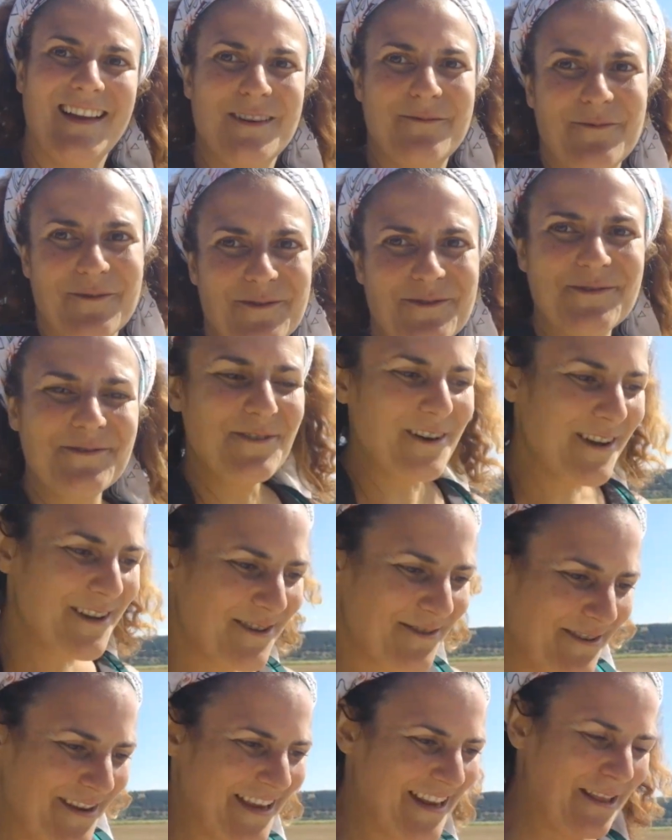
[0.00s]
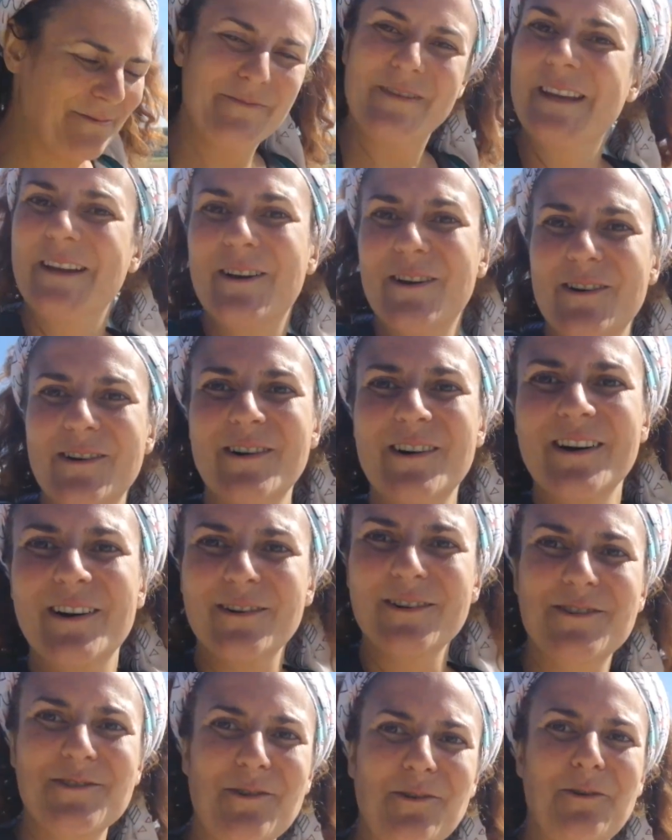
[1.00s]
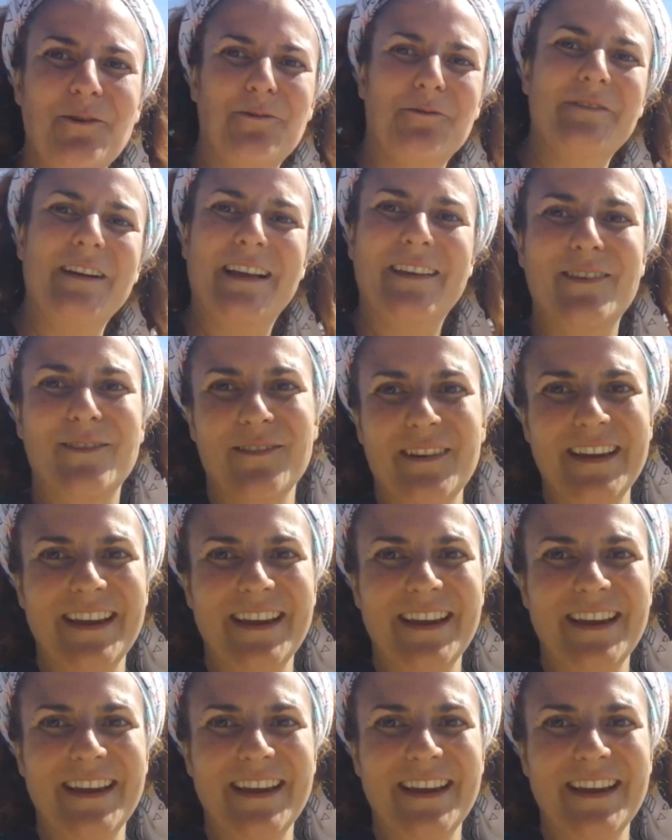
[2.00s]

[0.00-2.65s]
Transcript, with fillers: Bonjour, je suis Hélène Picot, coach en reconversion